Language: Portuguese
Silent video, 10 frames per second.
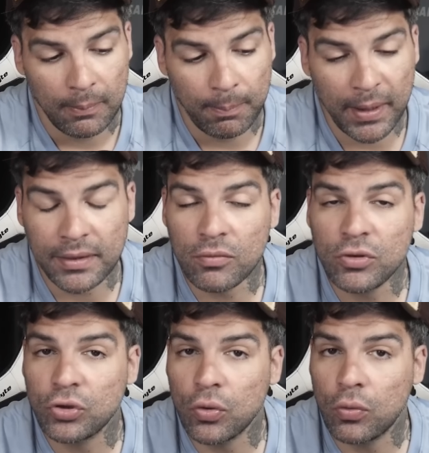Padrão de
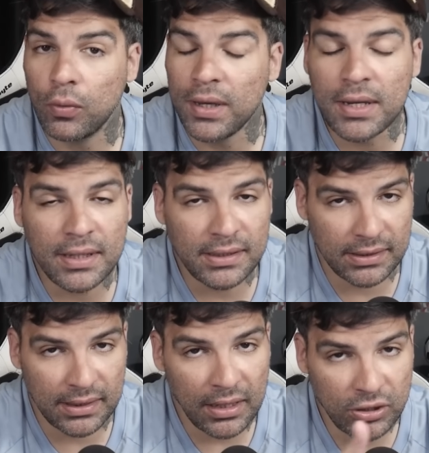jogo
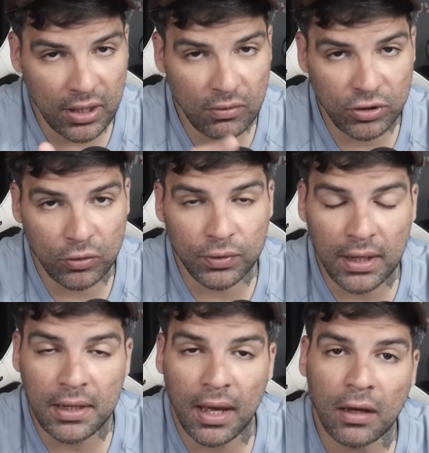inexistente, aí eu digo o
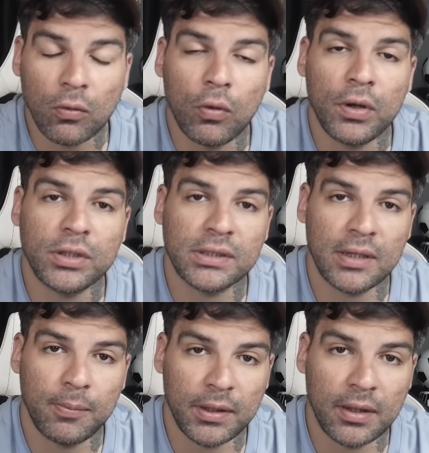DNA que o Corinthians
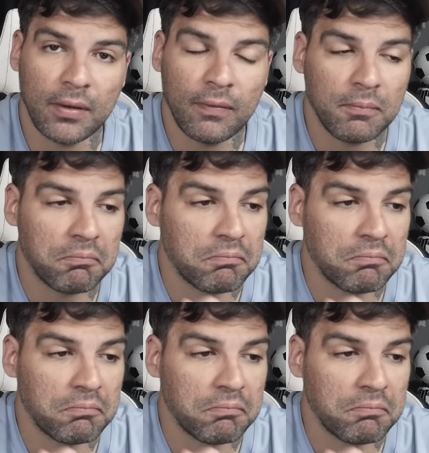sempre teve.